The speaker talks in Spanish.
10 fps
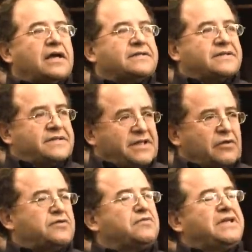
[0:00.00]
Es
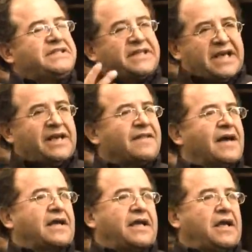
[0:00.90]
decir, es una
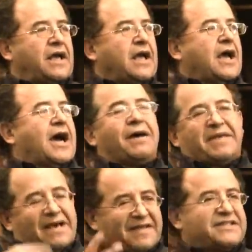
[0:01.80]
izquierda que
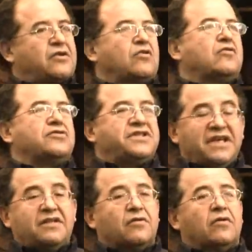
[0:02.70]
había
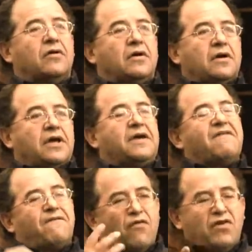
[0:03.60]
desconocido eh,
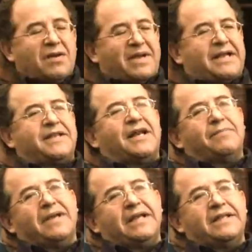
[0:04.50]

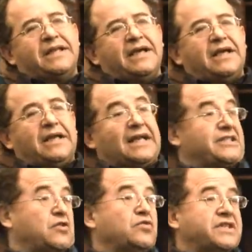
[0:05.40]
fundamentalmente
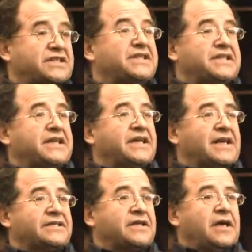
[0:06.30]
las luchas
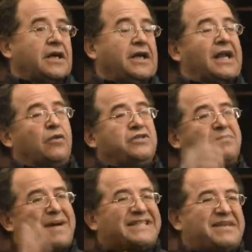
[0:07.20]
indígenas y la lucha
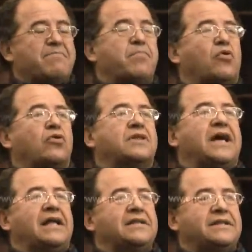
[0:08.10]
más
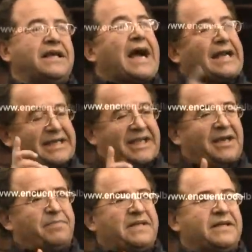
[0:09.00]
importante
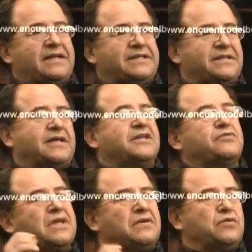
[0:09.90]
anticapitalista, que
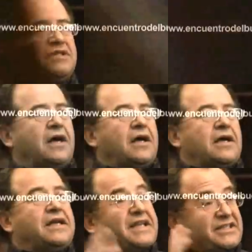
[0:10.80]
es una lucha
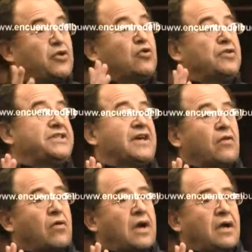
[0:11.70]
eh,
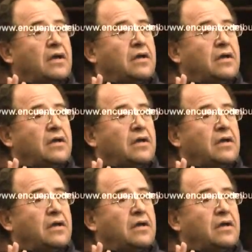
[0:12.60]
descolonizadora